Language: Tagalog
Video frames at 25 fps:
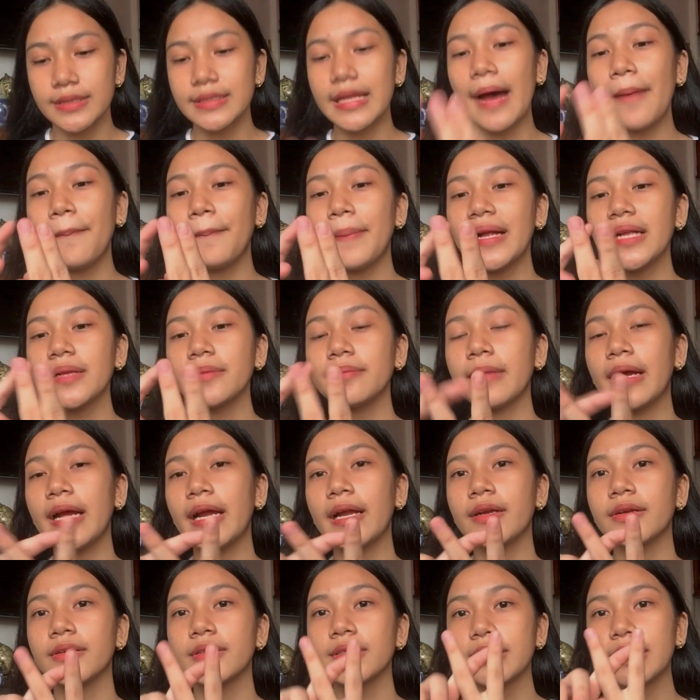Dapat
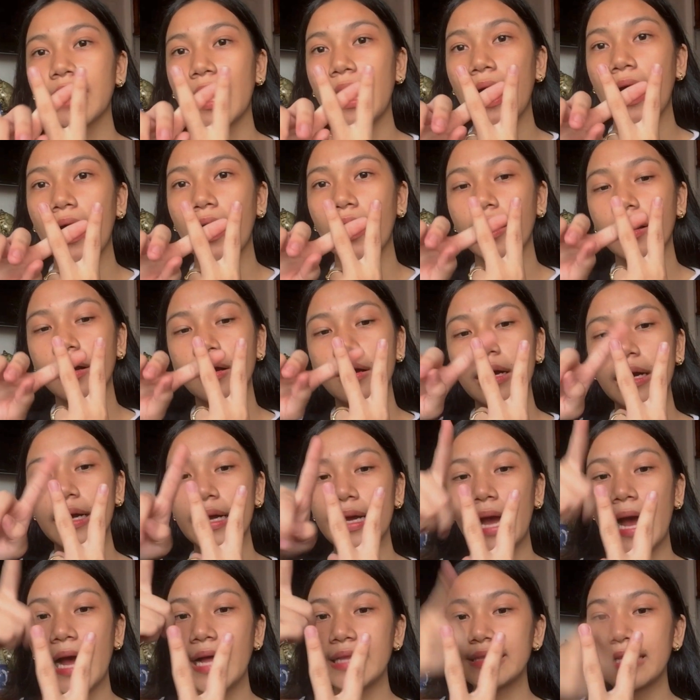meron kang,
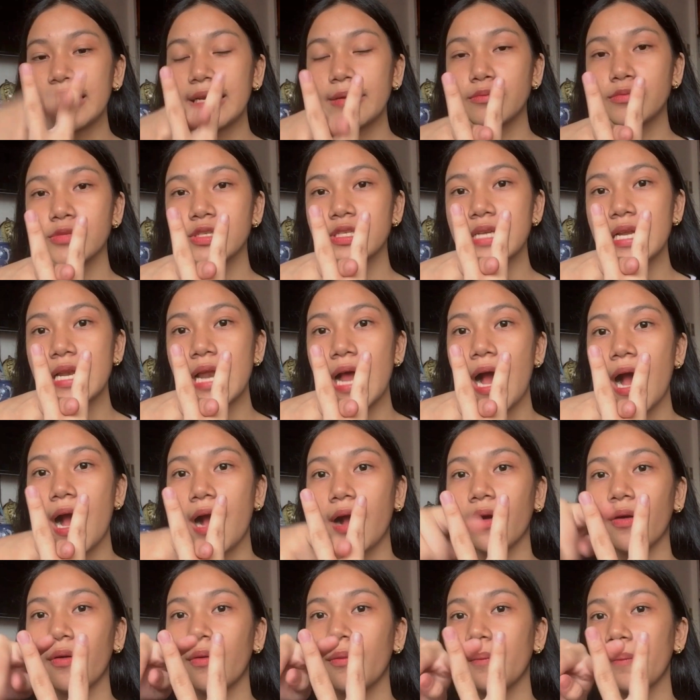hatiin mo
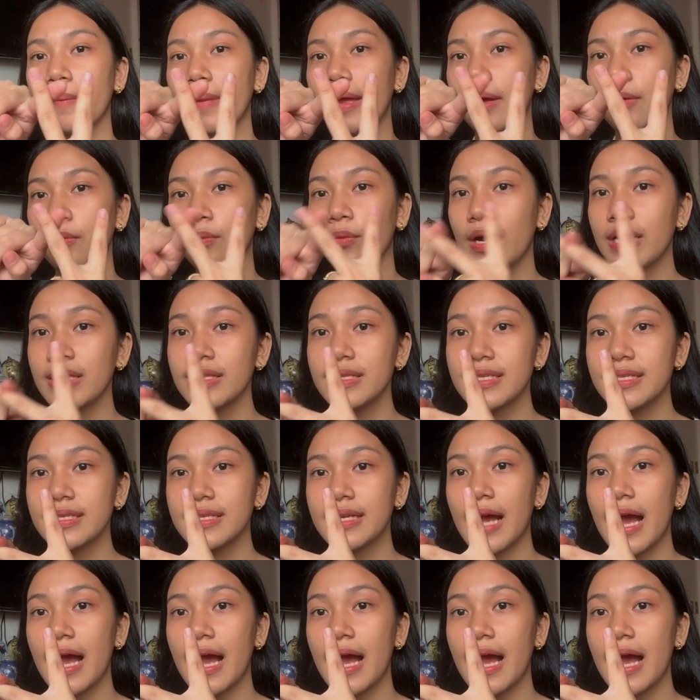sila kung may wants